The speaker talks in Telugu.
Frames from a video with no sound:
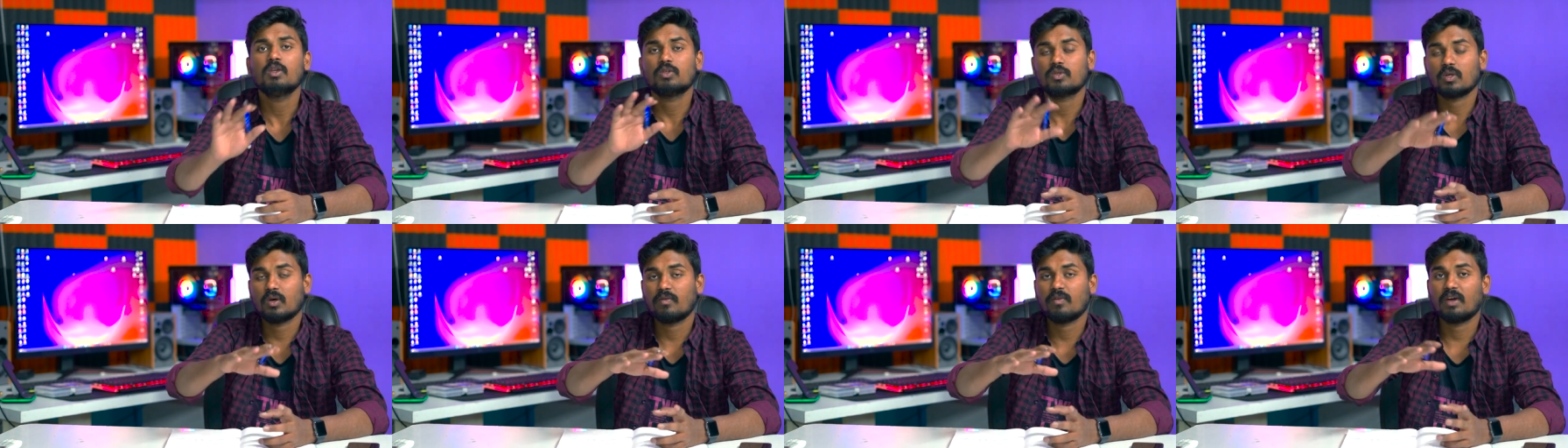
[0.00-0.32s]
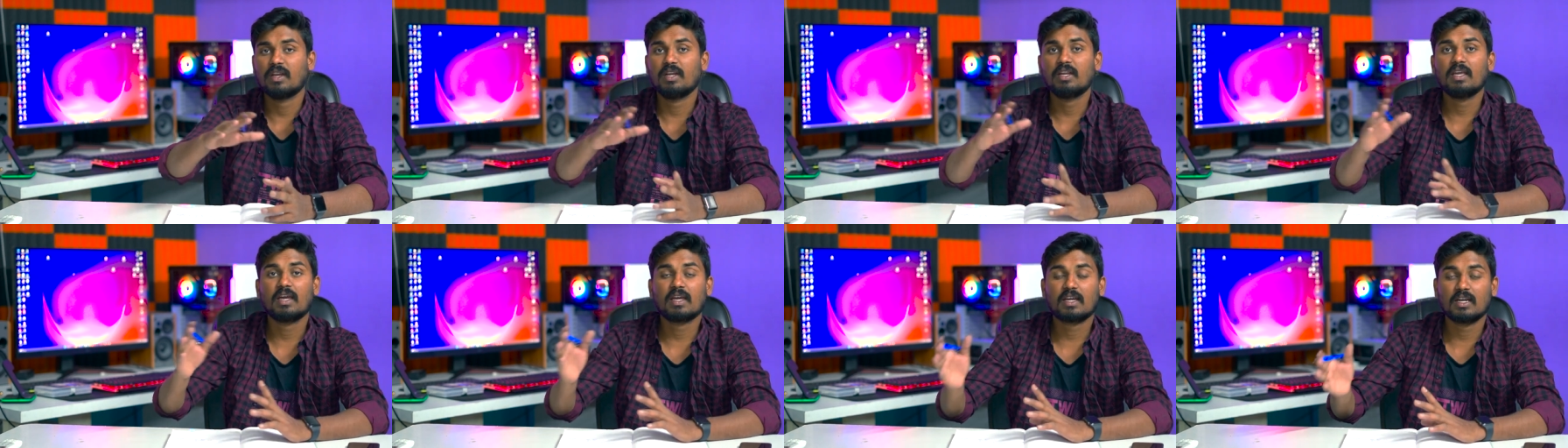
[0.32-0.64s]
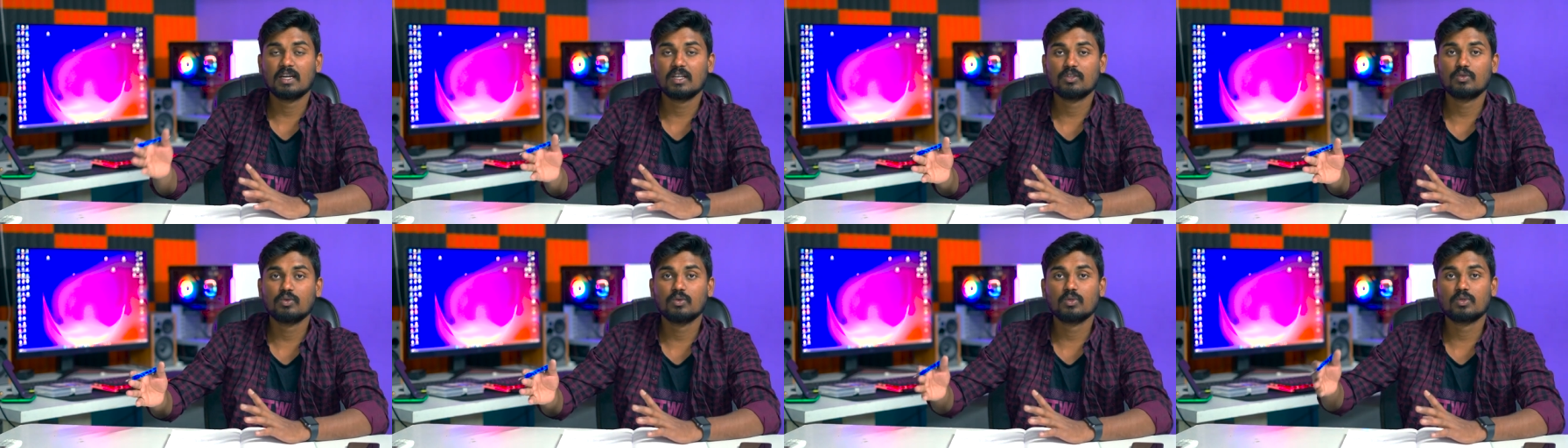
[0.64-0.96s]
సో అవన్నీ
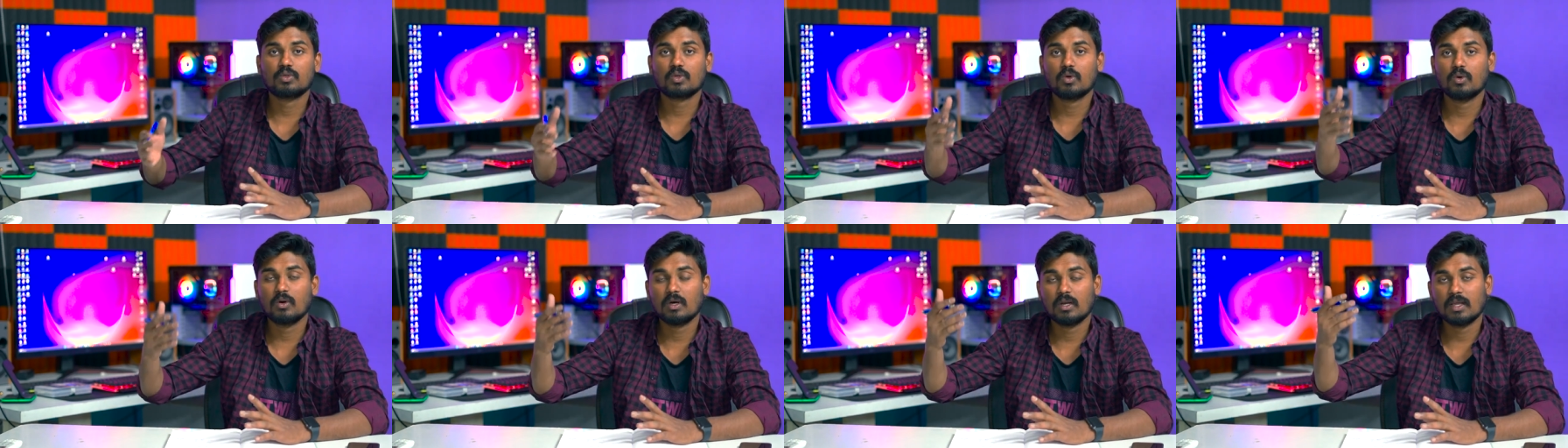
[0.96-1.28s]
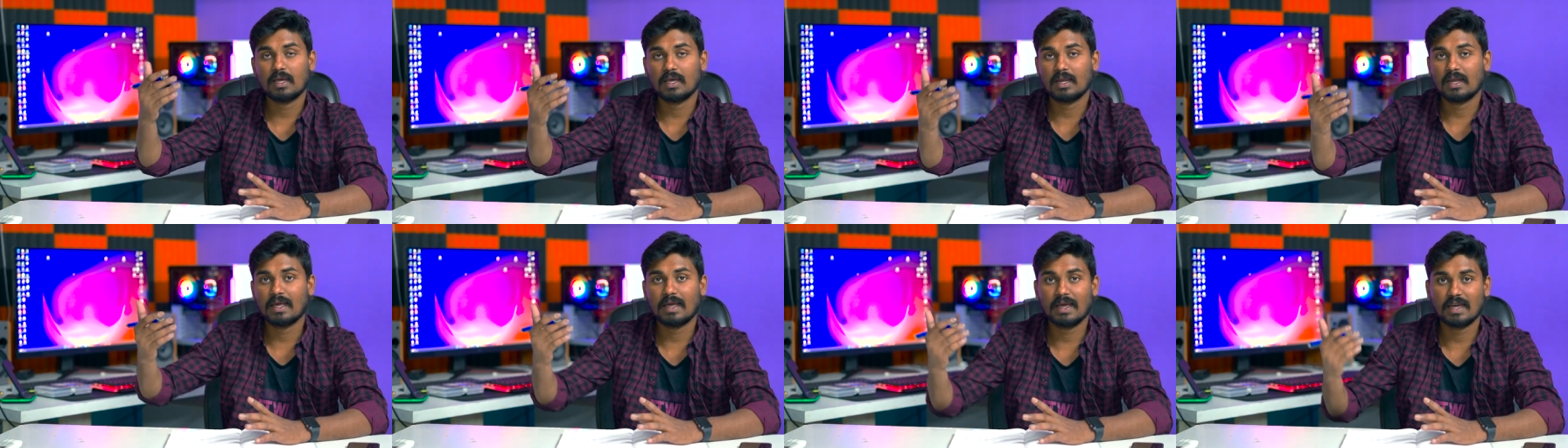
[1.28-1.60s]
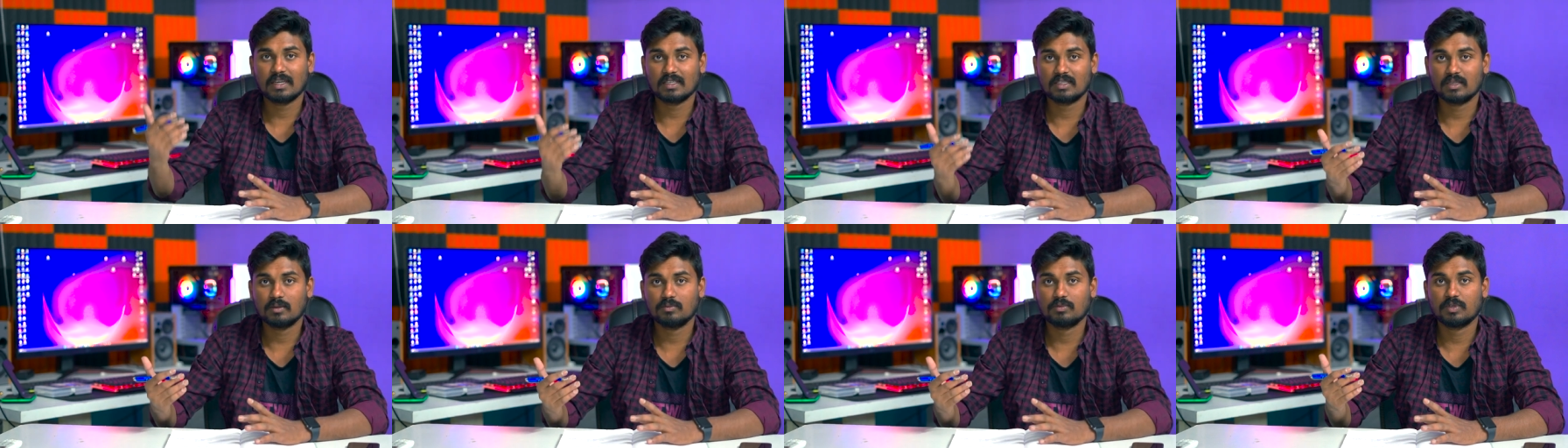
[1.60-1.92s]
ఎక్కడ చూసుకోవాలి ఎలా
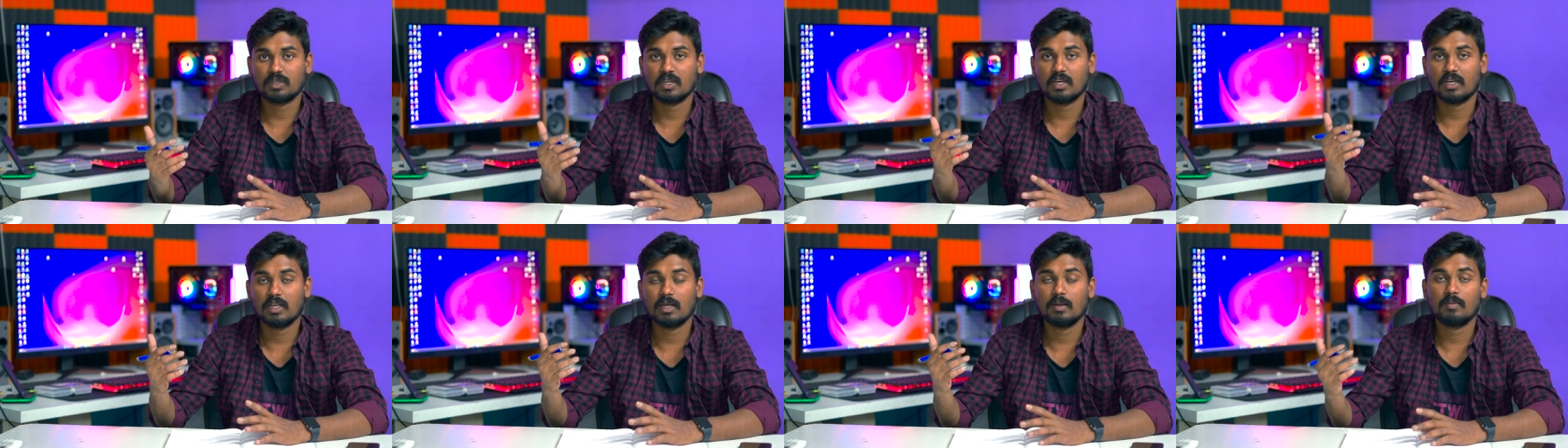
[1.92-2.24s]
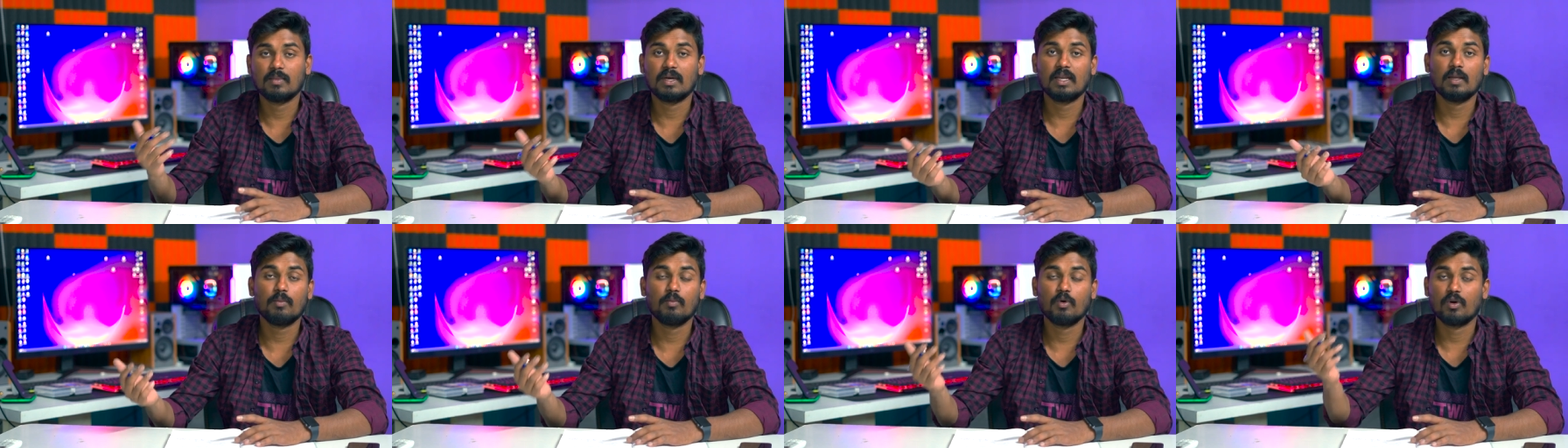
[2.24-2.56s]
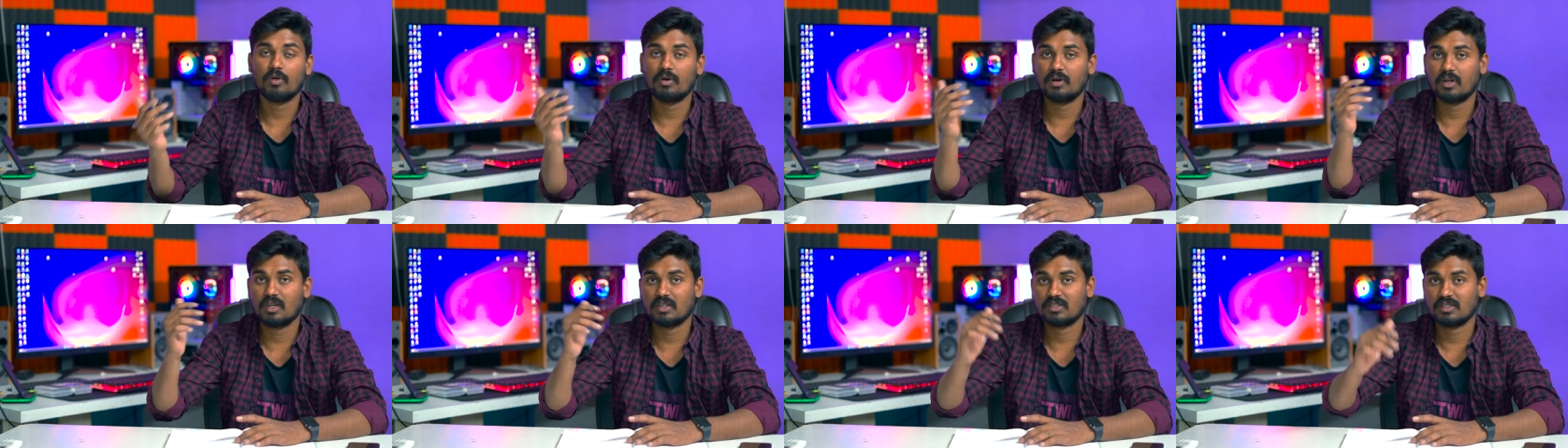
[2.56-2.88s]
యాక్సెప్ట్ చేయాలి మళ్ళీ
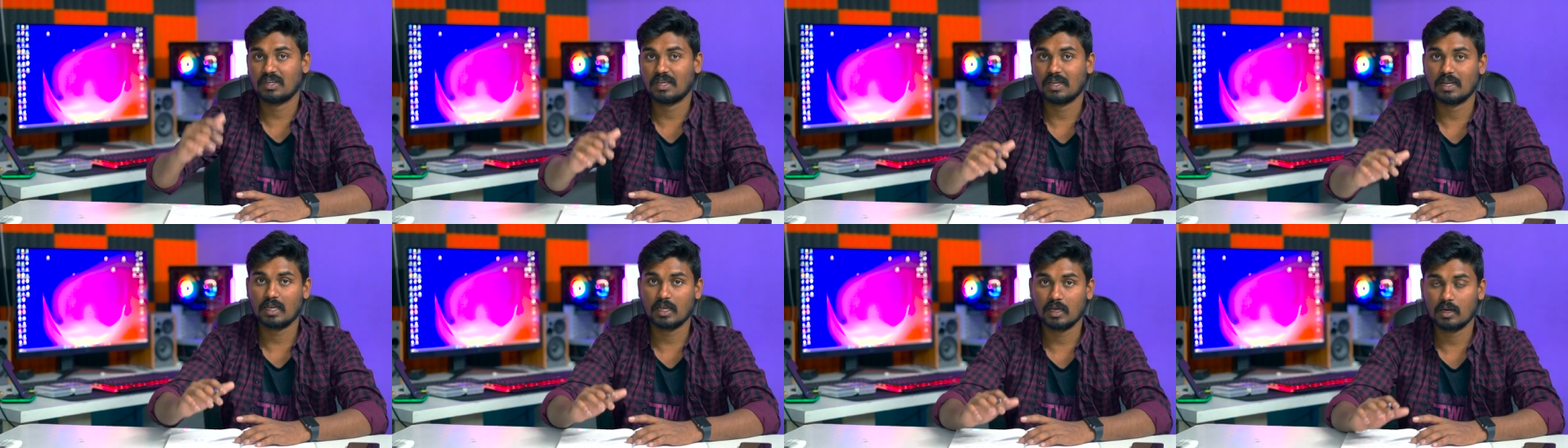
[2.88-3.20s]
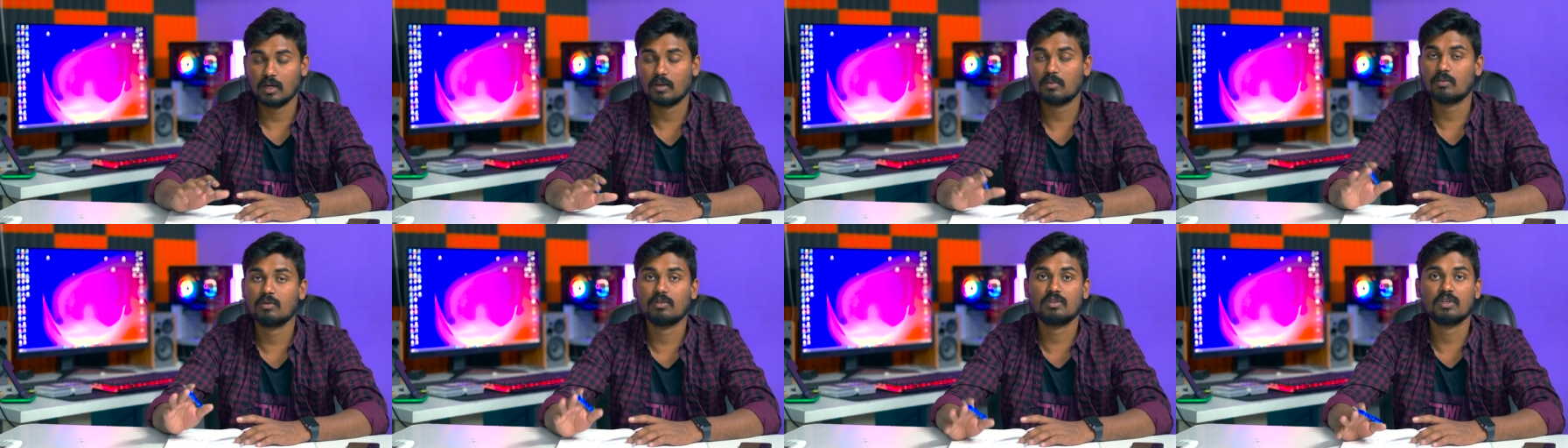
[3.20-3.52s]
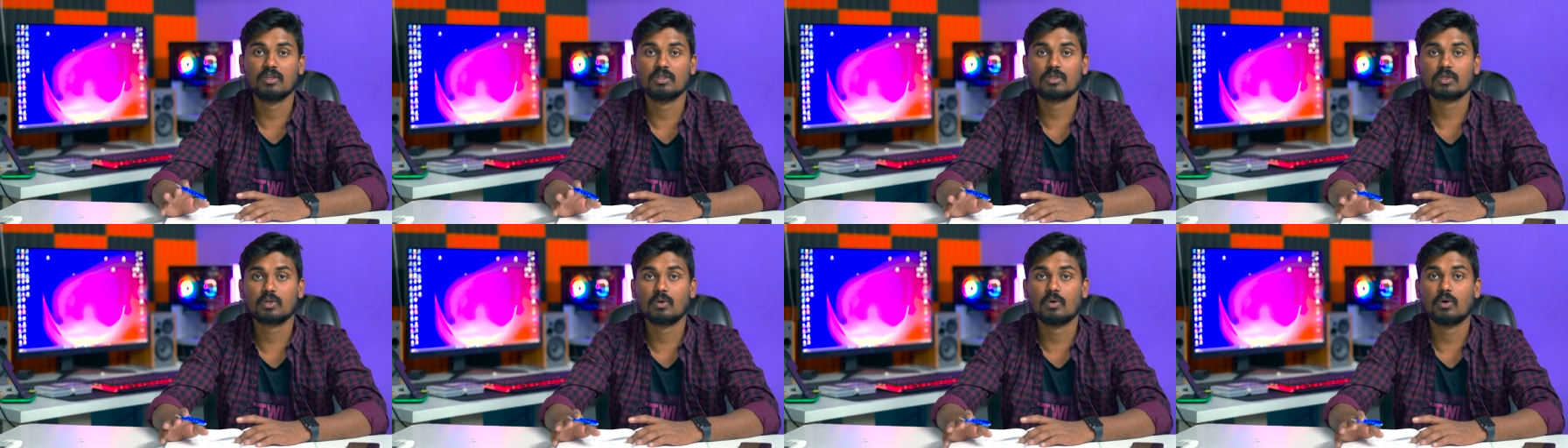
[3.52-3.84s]
మానిటేషన్ ఎలా ఎనేబుల్
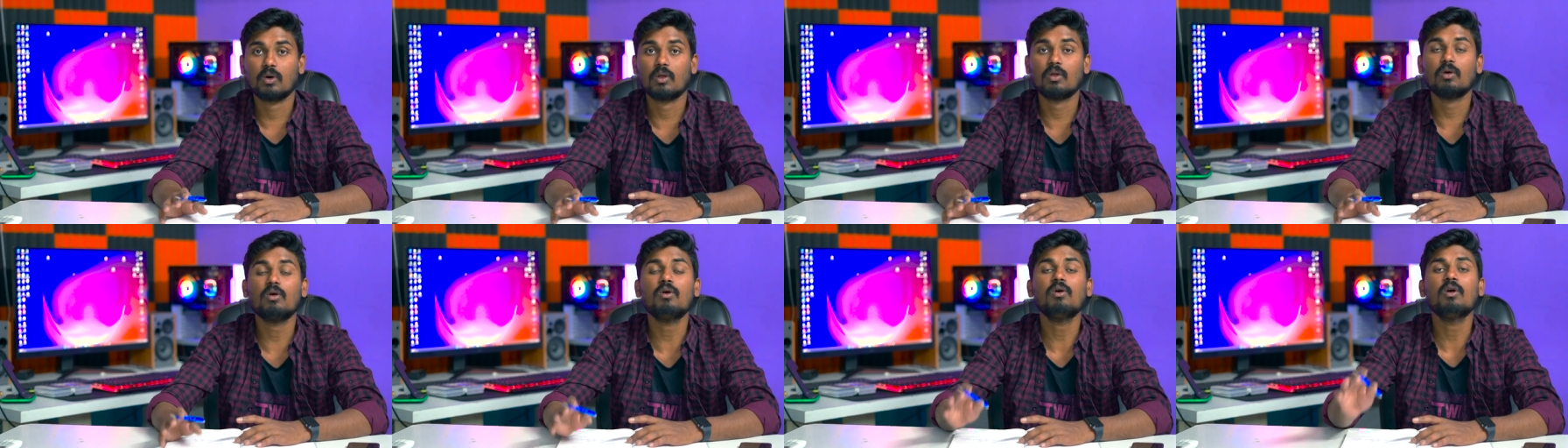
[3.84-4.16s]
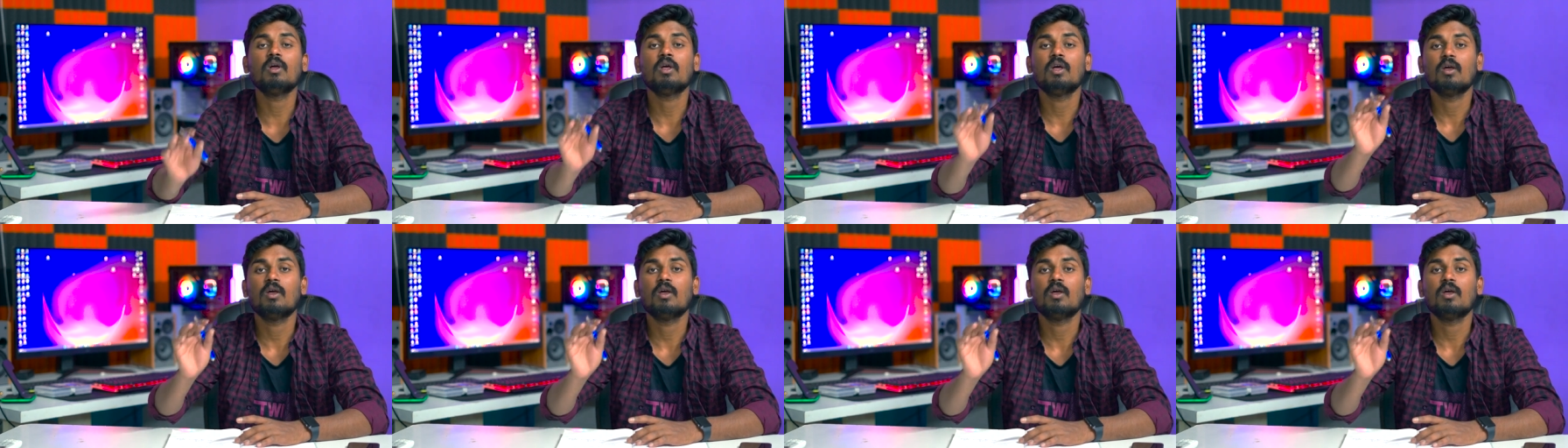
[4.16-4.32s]
చేసుకోవాలో